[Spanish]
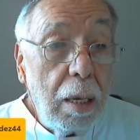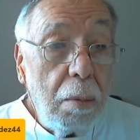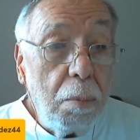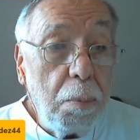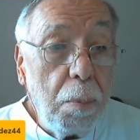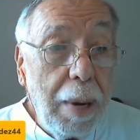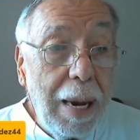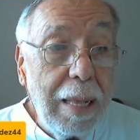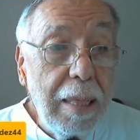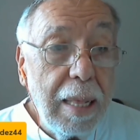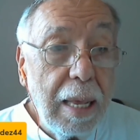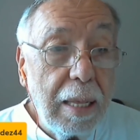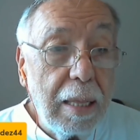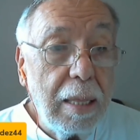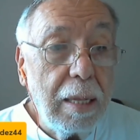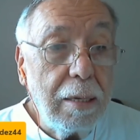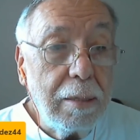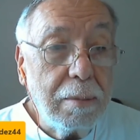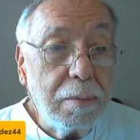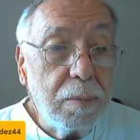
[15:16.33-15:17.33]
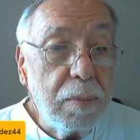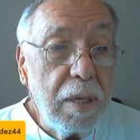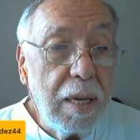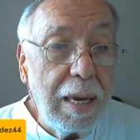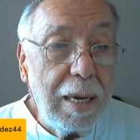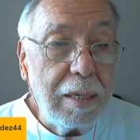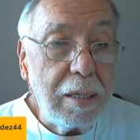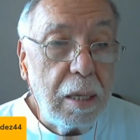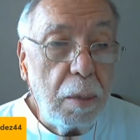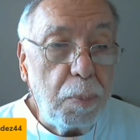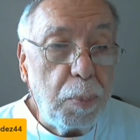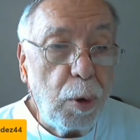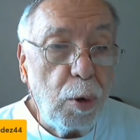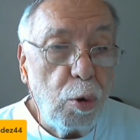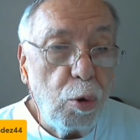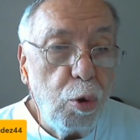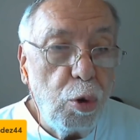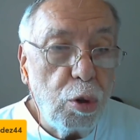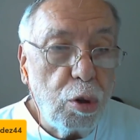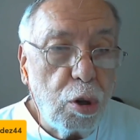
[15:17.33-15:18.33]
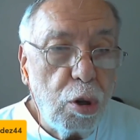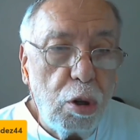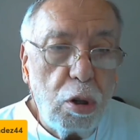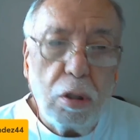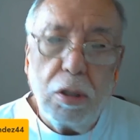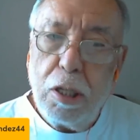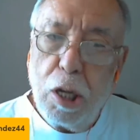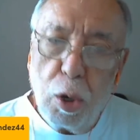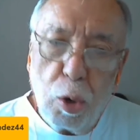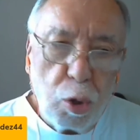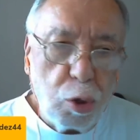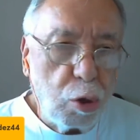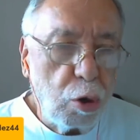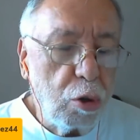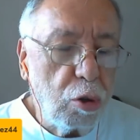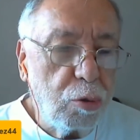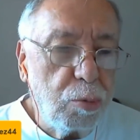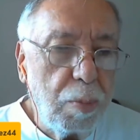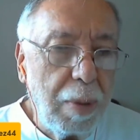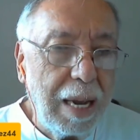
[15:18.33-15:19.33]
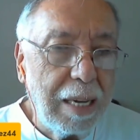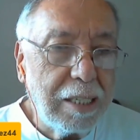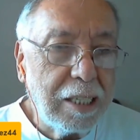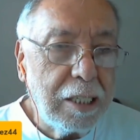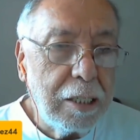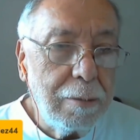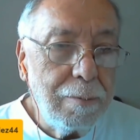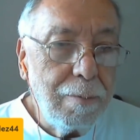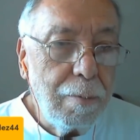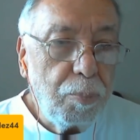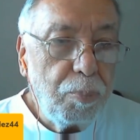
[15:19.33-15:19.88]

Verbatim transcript: venden este producto y otros más.